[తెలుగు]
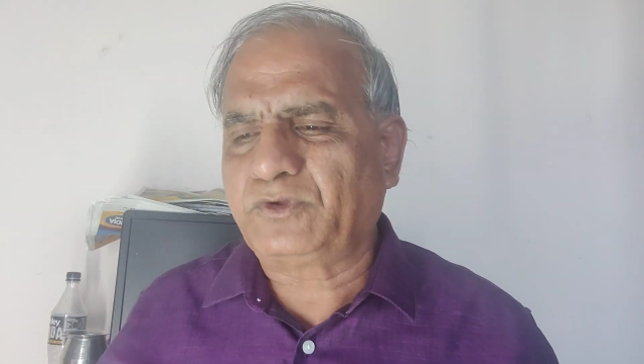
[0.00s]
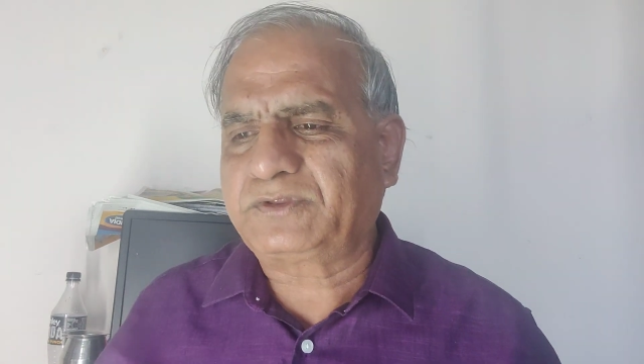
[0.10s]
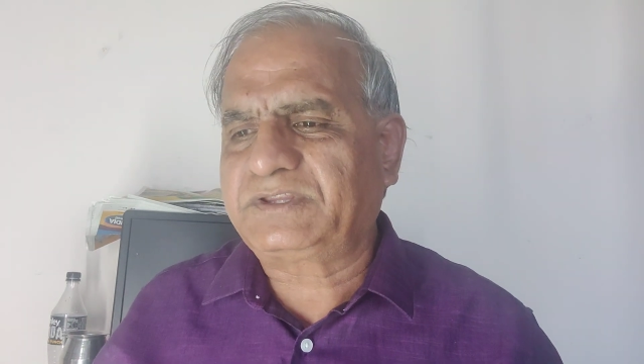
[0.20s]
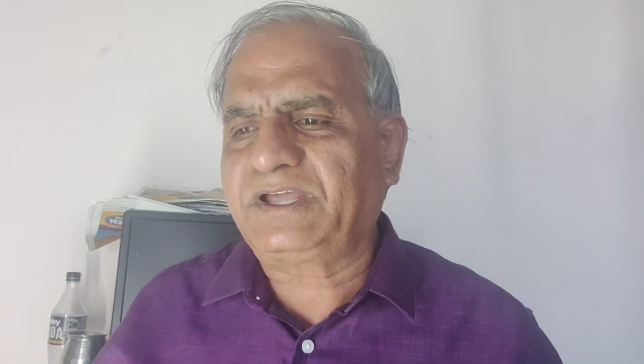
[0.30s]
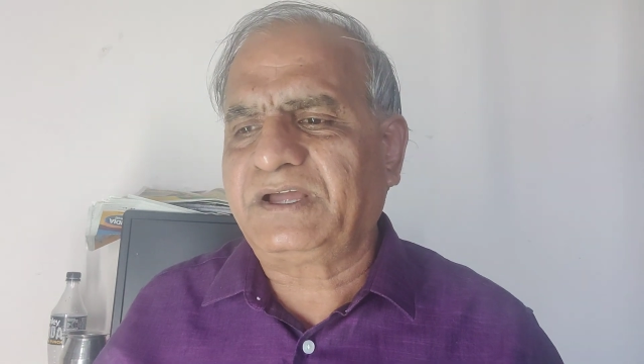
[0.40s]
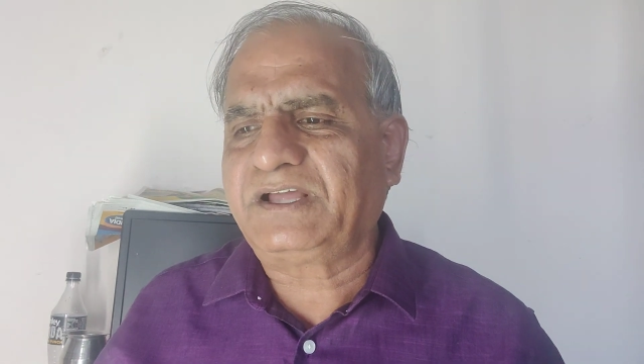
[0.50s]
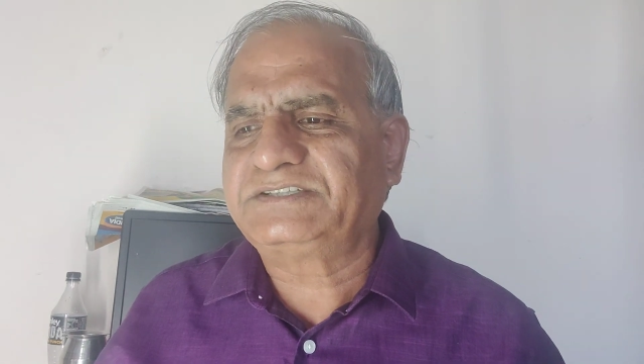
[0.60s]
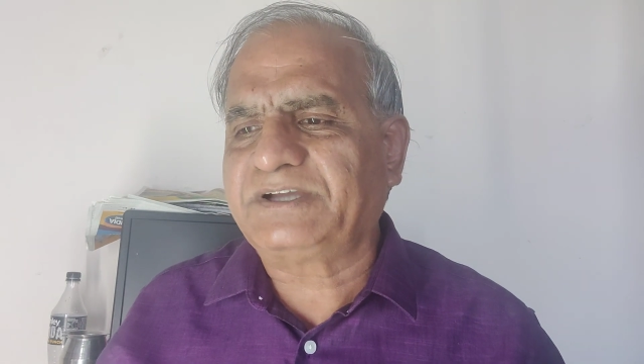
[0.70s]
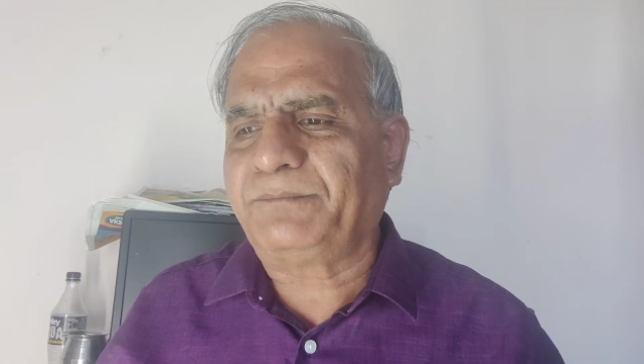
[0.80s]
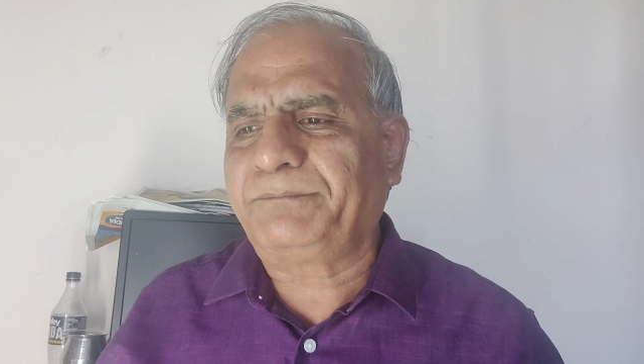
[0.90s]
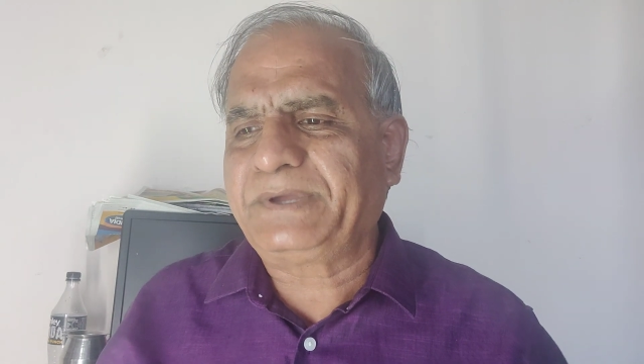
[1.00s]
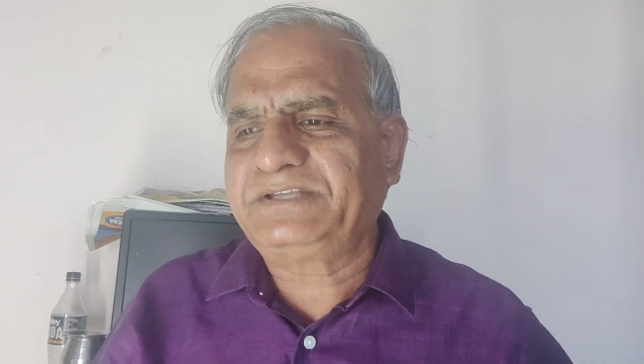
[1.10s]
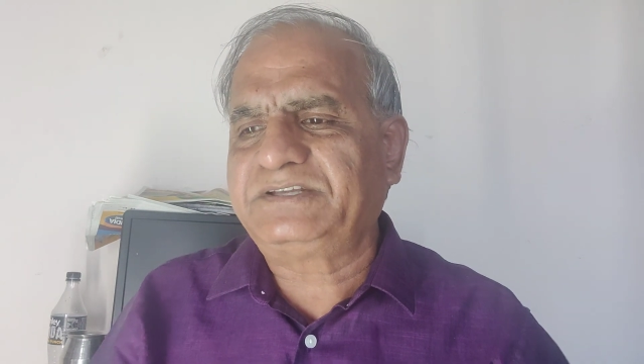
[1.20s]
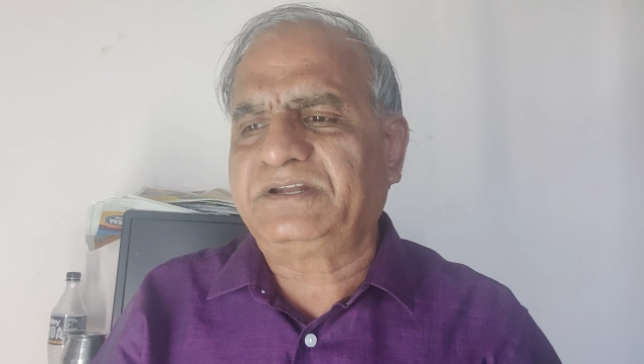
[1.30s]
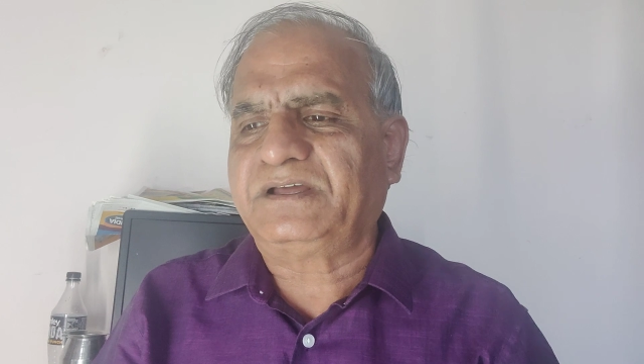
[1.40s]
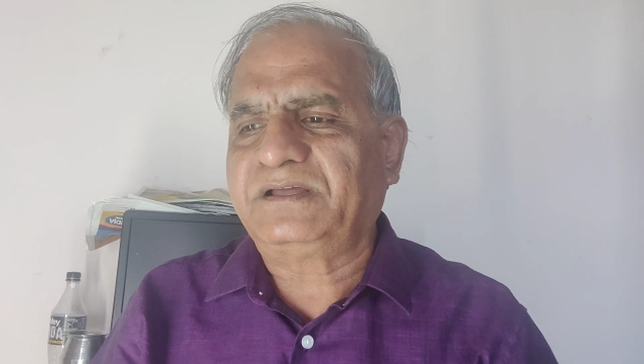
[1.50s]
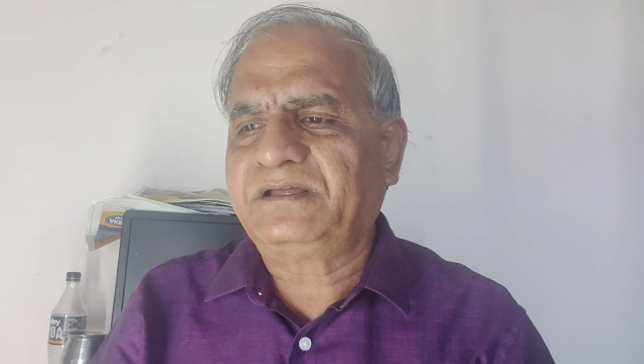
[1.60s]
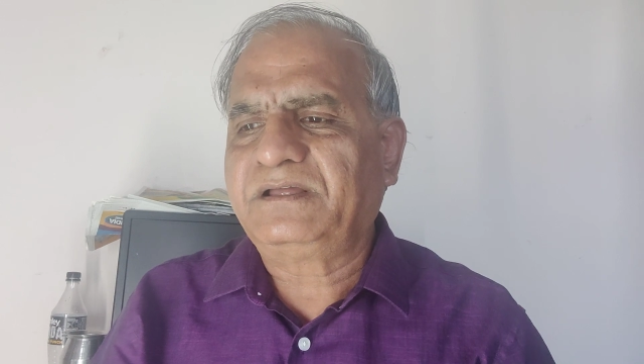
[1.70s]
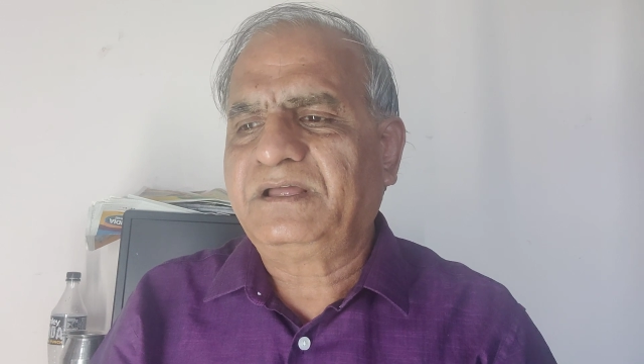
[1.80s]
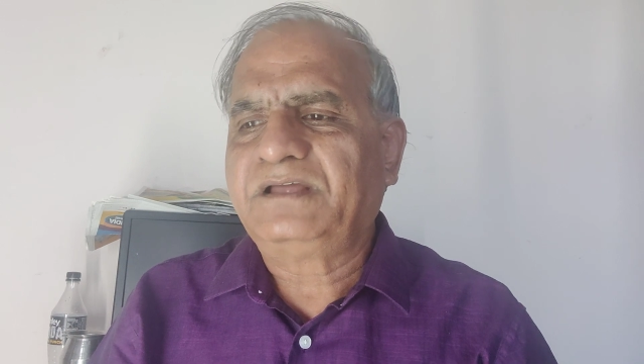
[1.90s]
మొత్తంగా చంపేసిన
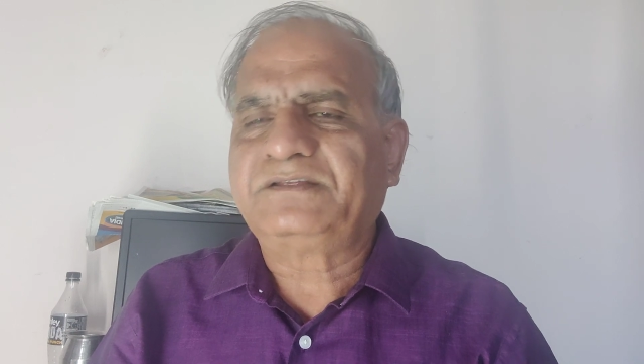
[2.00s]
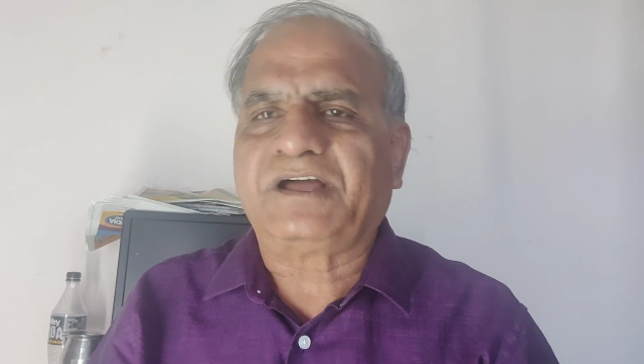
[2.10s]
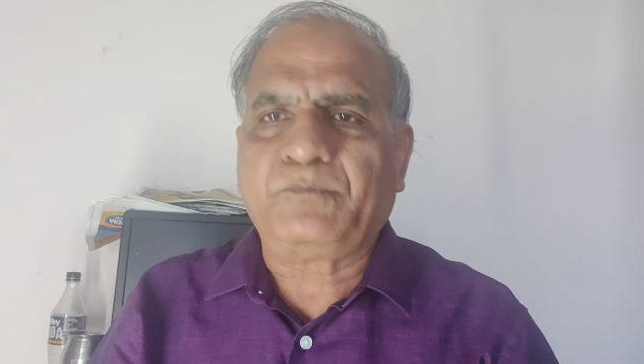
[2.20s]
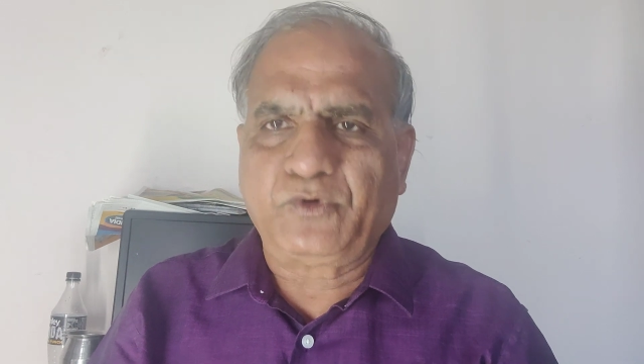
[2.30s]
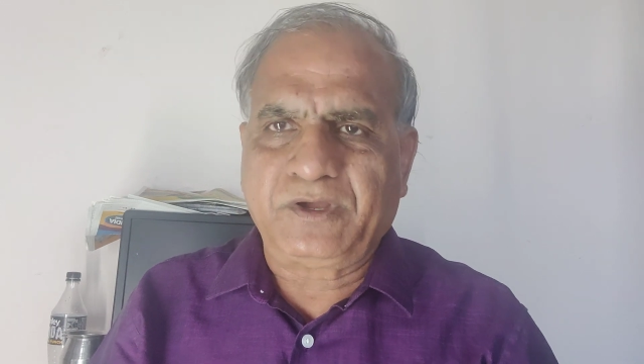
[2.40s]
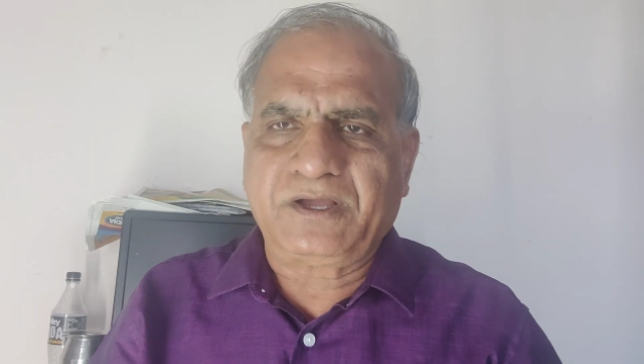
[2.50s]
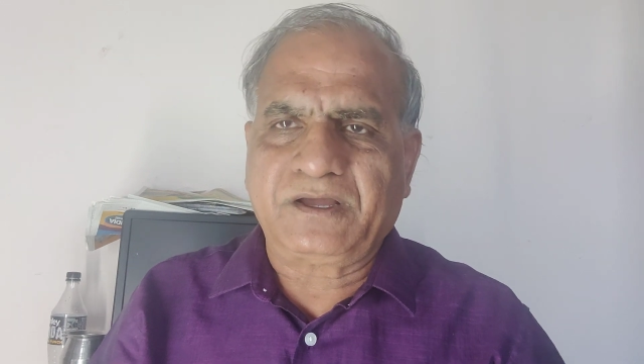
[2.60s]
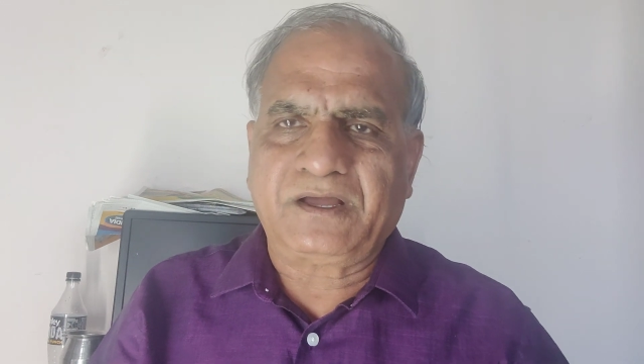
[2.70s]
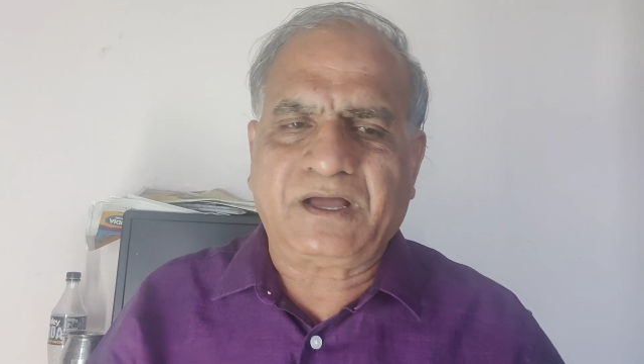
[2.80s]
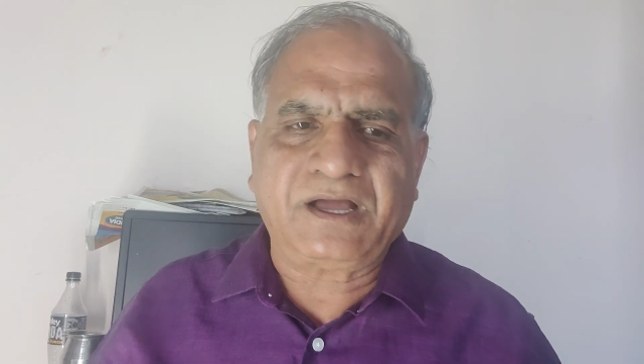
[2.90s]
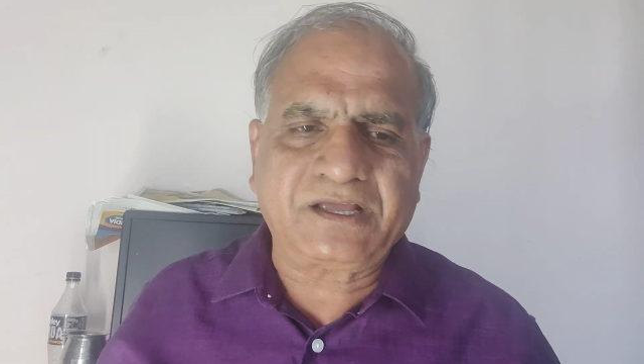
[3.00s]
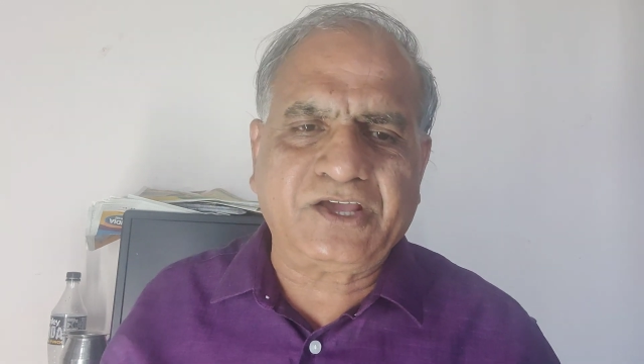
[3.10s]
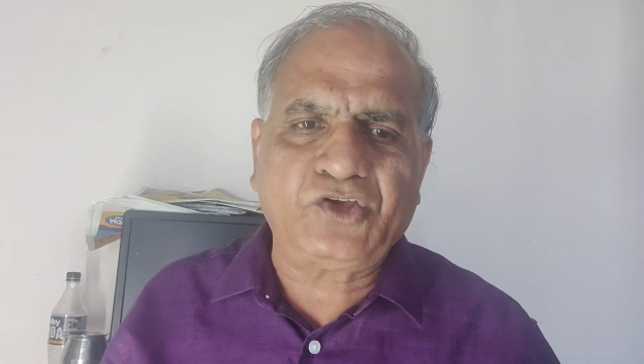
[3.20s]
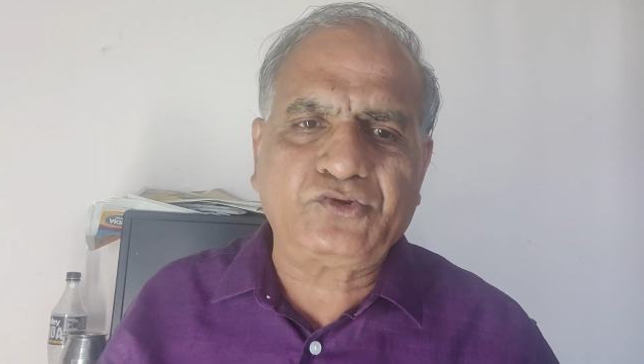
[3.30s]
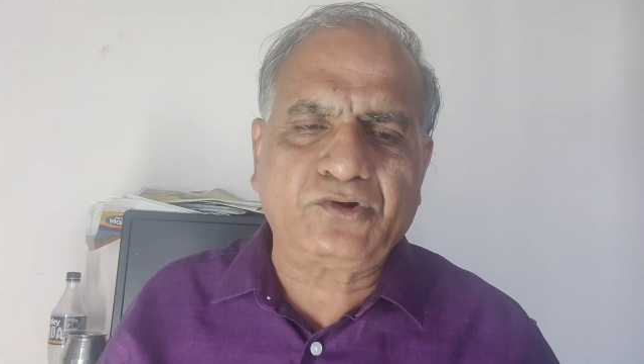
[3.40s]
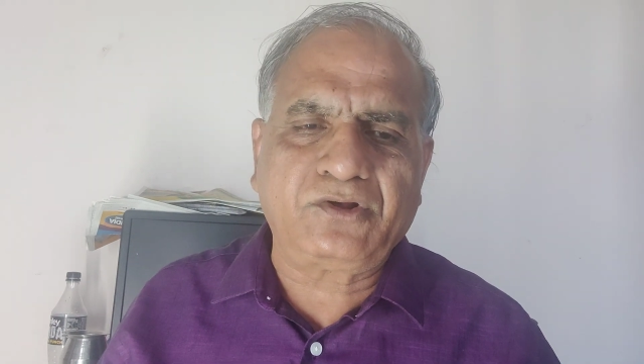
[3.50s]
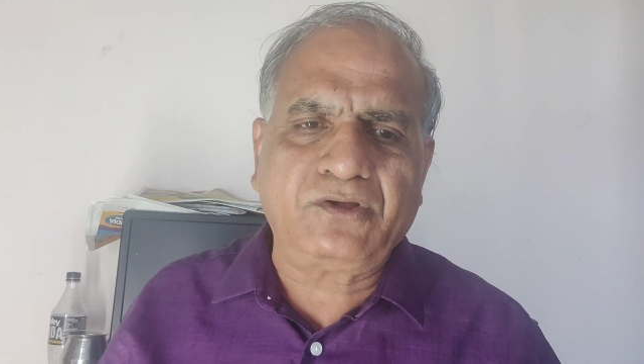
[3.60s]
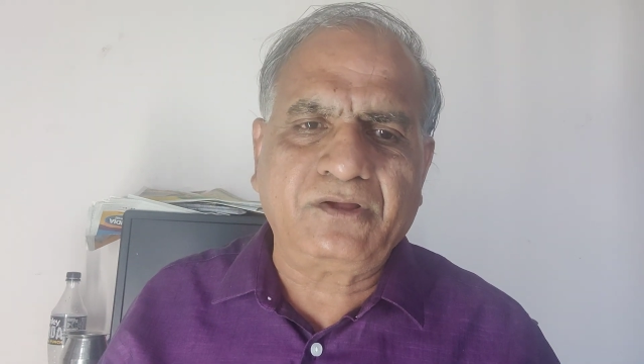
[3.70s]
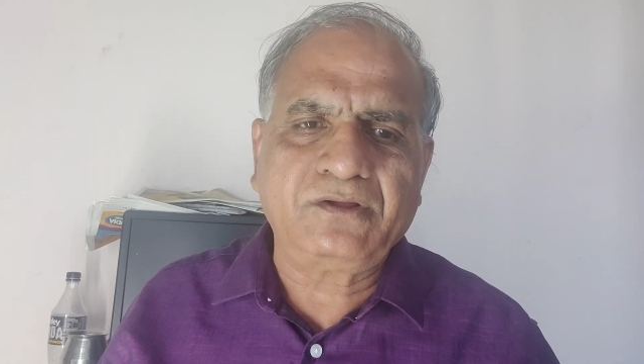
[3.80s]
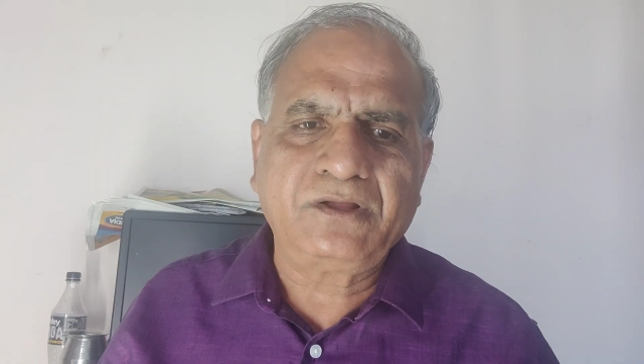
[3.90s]
సామూహికంగా ఆ కేసులో